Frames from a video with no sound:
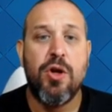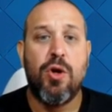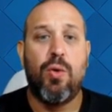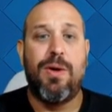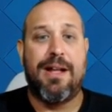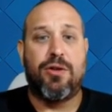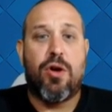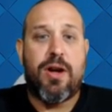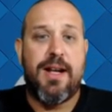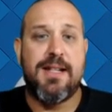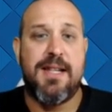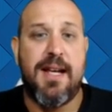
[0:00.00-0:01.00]
Una
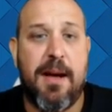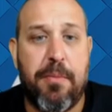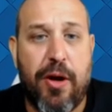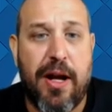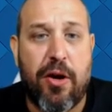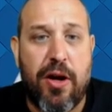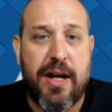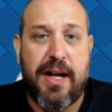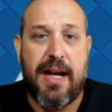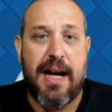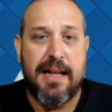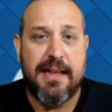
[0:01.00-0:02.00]
torre. Sigue por ahí con el
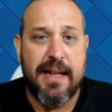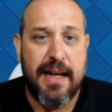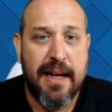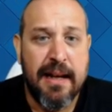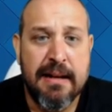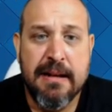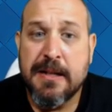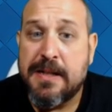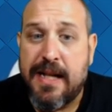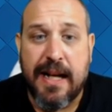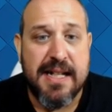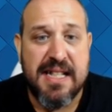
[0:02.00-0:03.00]
gigante.
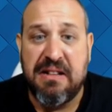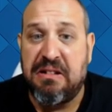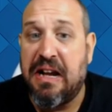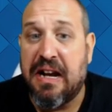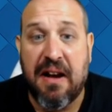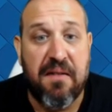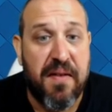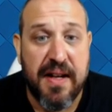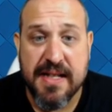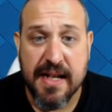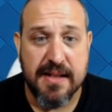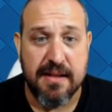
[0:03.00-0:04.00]
Sigue sin tirar las
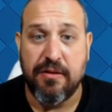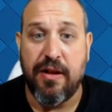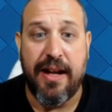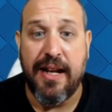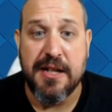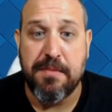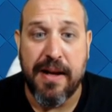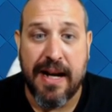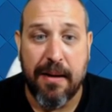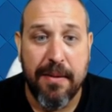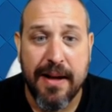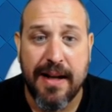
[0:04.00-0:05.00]
flechas.
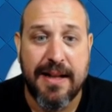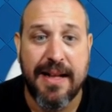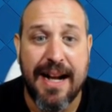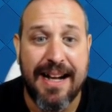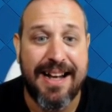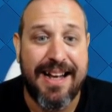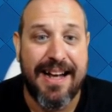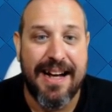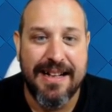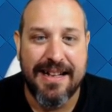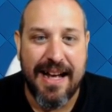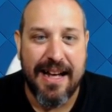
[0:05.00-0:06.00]
Inexplicable. Le tira el
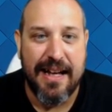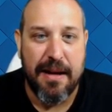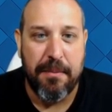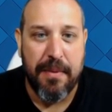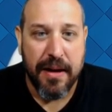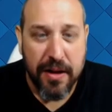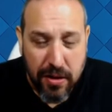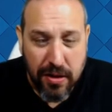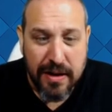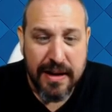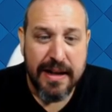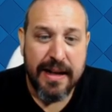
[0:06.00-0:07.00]
gigante ahí en medio.
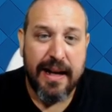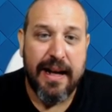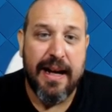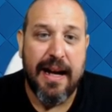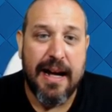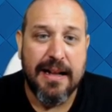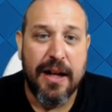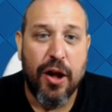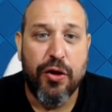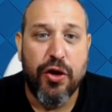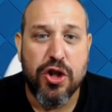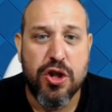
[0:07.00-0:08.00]
ha
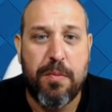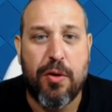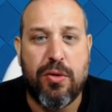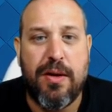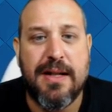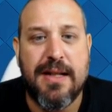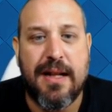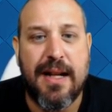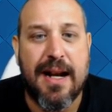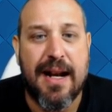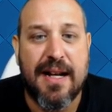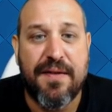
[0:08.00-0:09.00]
tenido dos oportunidades de
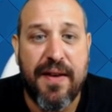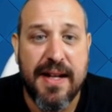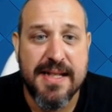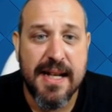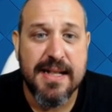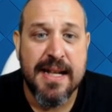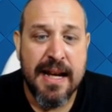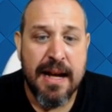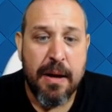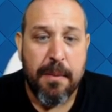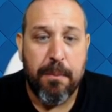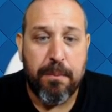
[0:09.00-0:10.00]
tirar las flechas.
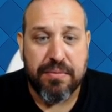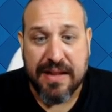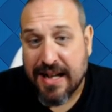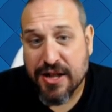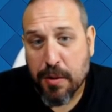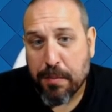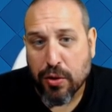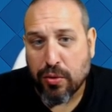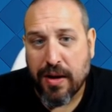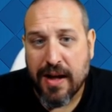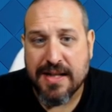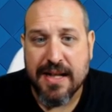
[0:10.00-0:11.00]
Tres
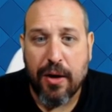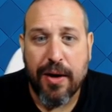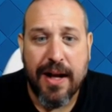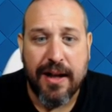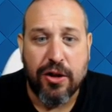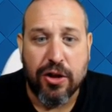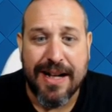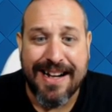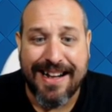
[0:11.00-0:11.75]
oportunidades ahora. Y total,